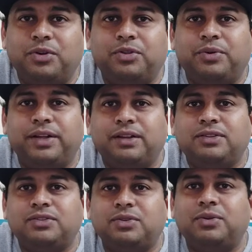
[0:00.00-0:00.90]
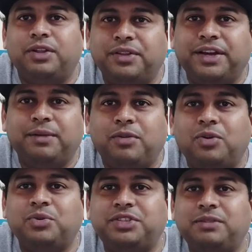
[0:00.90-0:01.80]
కోడ్ తోటి సో ఎందుకని
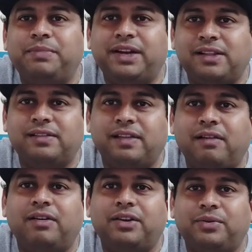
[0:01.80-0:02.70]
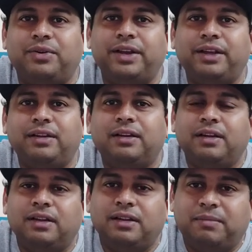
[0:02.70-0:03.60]
మాంగోస్ డిపెండెన్సీస్ ఏమైనా ఉంటే
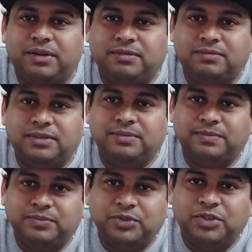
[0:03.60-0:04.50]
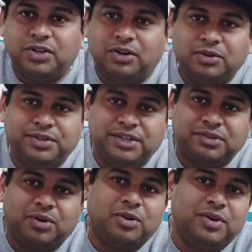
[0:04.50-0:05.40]
మనం ముందు అవుట్
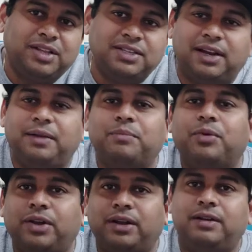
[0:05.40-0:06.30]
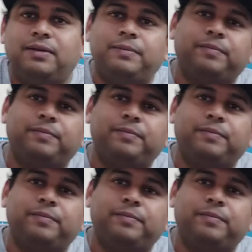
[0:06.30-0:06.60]
చేసుకోవటం అనేది చాలా ఇంపార్టెంట్